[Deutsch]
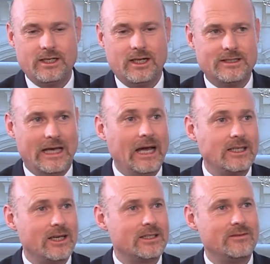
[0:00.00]
als
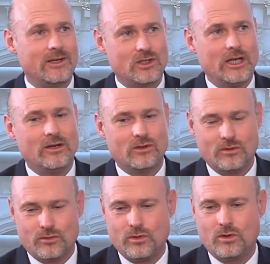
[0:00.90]
attraktiver
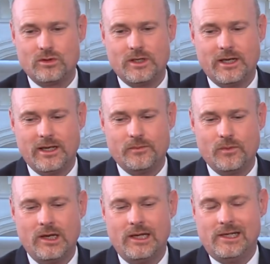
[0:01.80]
Standort für Unternehmen.